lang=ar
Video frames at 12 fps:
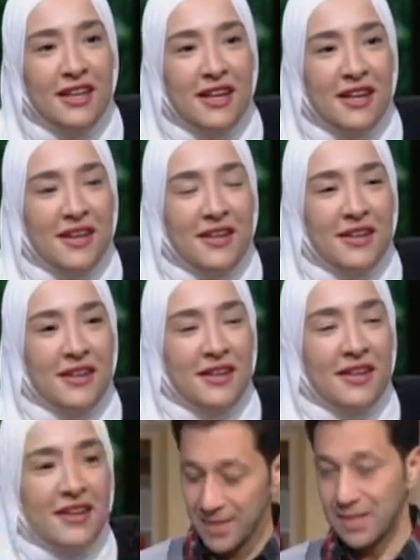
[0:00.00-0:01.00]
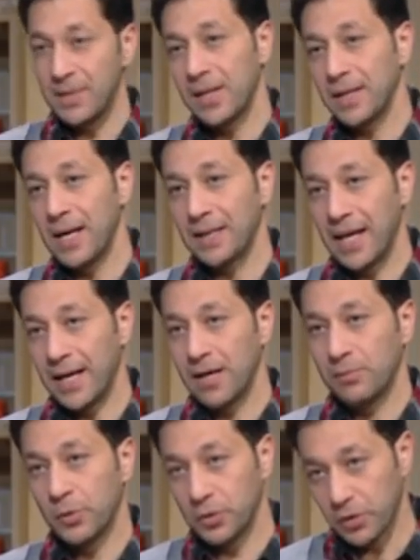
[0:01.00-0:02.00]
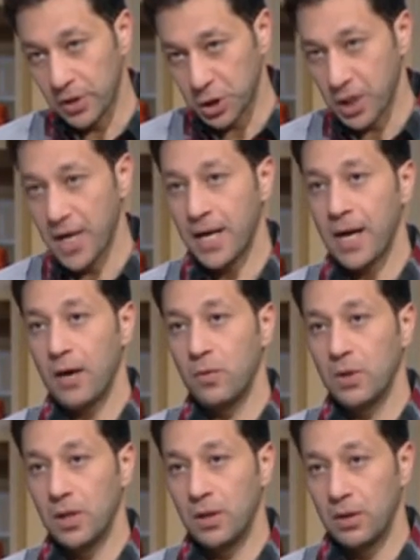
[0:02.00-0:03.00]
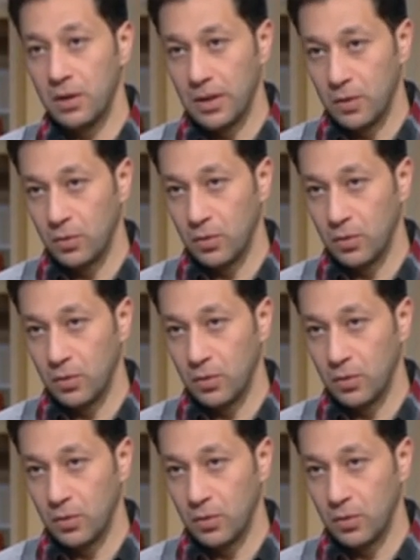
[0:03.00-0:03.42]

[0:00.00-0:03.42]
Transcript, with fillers: طيب انت قلت لي مقسمينها ثلاث حاجات بورتريه آه. شارع و... ولقطه